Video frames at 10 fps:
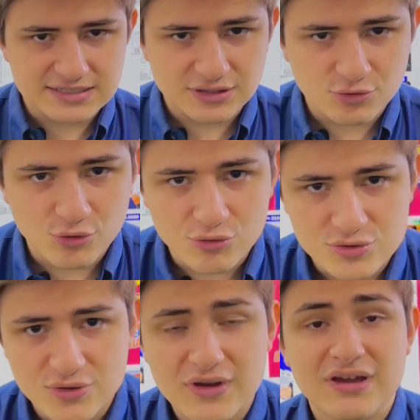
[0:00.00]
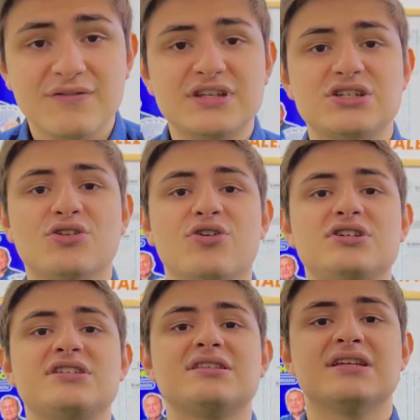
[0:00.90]
que no concurso
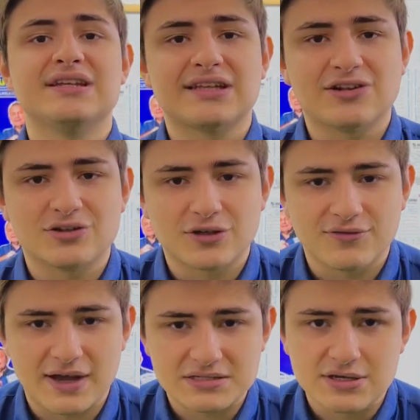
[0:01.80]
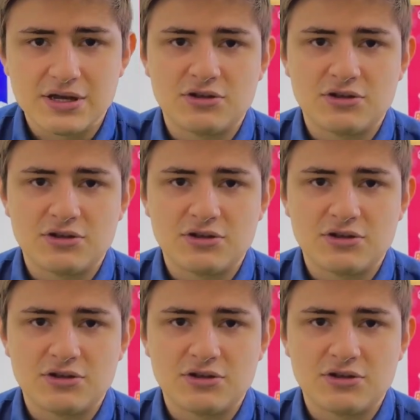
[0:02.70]
2230 da Loto Fácil,